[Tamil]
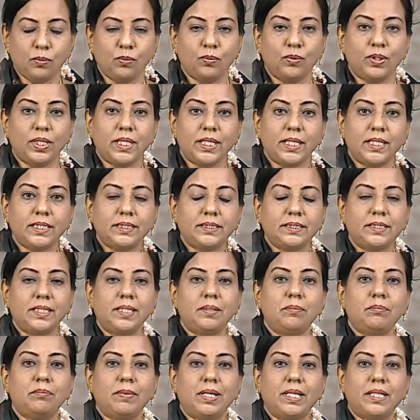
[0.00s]

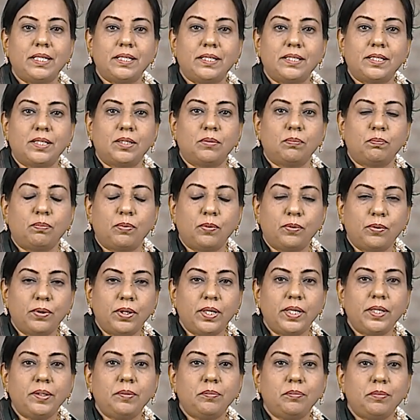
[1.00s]
உலகத்தின் மேலே இருக்கிற
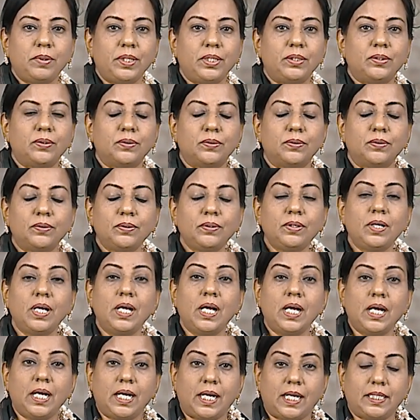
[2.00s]
பொருளின் மீதோ
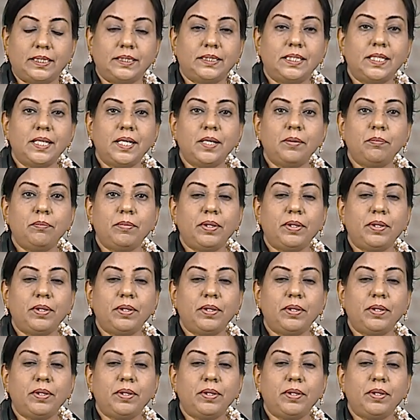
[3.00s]
கத்தரின்